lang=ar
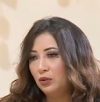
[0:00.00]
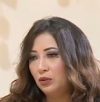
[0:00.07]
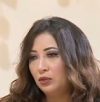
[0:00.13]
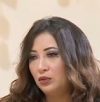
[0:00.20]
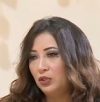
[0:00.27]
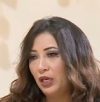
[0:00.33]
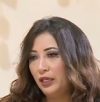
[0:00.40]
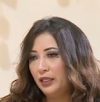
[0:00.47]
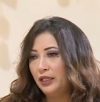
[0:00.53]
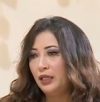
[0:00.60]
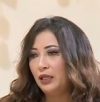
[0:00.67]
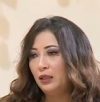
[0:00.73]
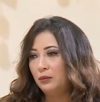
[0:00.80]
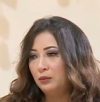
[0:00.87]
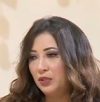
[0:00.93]

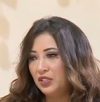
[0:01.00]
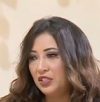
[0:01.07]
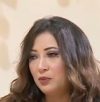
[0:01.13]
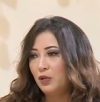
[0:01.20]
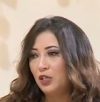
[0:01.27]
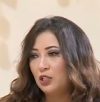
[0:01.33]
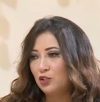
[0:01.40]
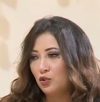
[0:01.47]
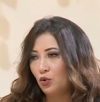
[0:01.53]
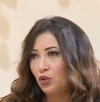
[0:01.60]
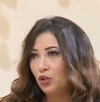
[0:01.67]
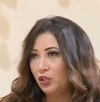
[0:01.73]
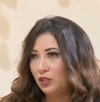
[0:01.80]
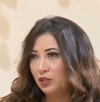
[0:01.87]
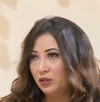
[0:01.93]
التحليه آه، بالنسبه
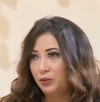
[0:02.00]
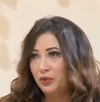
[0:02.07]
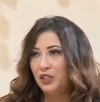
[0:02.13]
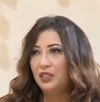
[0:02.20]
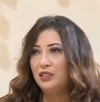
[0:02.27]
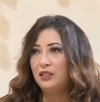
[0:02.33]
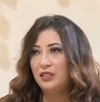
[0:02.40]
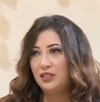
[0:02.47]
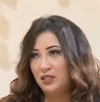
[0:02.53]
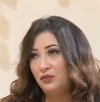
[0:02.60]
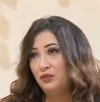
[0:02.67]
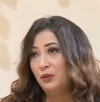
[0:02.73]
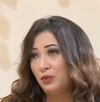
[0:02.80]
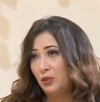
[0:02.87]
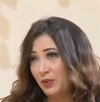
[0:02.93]
للسكر الطبيعي
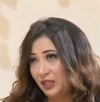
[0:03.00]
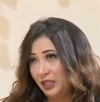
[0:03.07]
الستيفيا بتبقى